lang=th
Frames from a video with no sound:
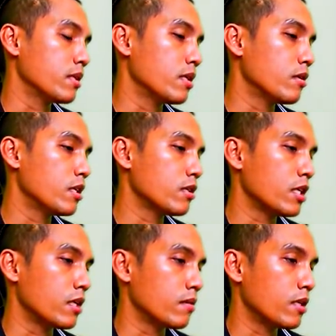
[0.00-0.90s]
แล้วแล้ว
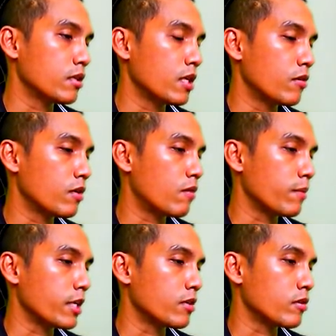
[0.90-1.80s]
แต่แล้วแต่ว่าความ
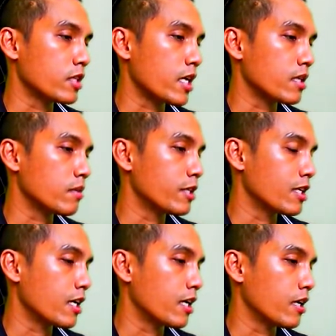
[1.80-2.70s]
คิดของช่างจะเป็นยังไง